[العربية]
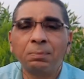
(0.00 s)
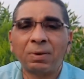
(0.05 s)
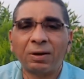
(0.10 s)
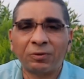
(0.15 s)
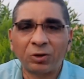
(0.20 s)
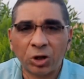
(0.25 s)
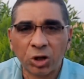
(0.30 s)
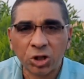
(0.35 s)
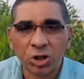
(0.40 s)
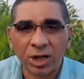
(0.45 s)

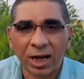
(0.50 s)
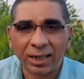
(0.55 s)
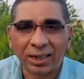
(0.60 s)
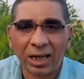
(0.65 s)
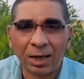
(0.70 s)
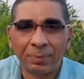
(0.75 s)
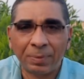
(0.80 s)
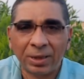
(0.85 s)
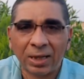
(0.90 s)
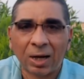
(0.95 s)
مفيش
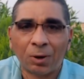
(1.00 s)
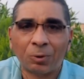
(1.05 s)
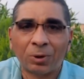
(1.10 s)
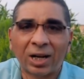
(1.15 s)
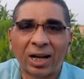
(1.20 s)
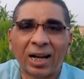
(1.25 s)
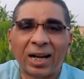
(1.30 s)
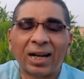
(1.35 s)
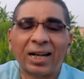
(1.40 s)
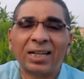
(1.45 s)
نتح من
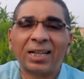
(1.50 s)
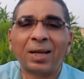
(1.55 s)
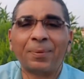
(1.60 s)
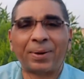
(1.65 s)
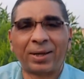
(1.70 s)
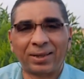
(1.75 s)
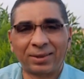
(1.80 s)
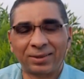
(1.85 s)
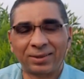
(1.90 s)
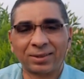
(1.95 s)
اوراق
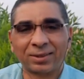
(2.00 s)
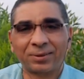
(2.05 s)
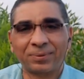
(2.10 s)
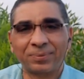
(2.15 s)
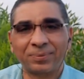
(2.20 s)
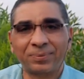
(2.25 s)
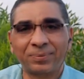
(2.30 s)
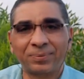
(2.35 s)
نبات